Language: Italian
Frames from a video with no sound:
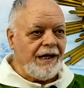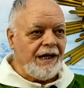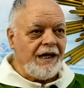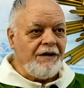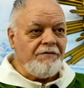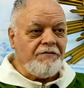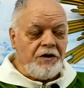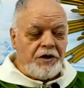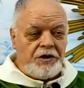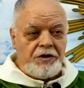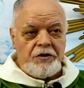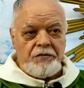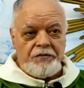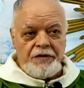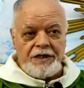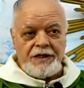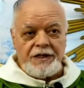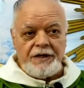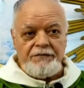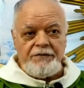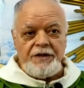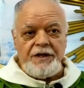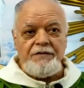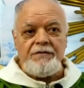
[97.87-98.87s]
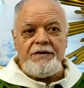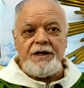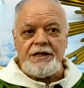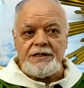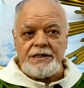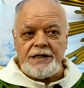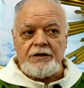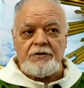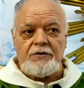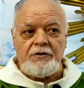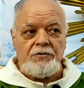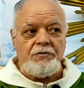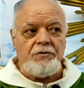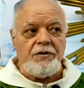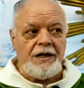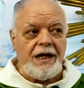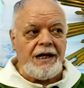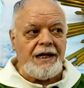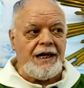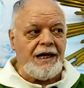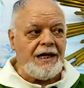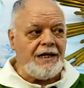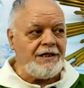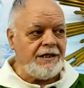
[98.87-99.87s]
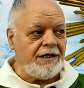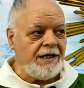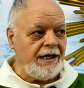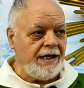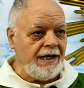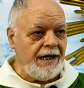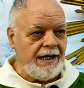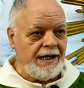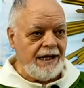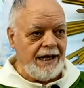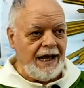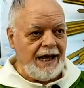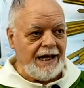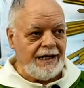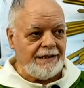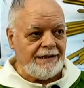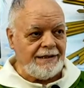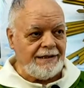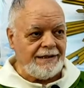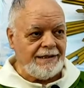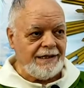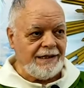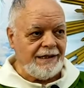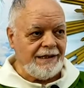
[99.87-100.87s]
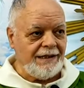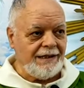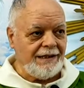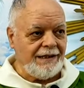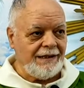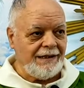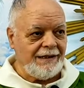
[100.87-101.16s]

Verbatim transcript: e voi dovete vivere secondo la legge dell'alleanza.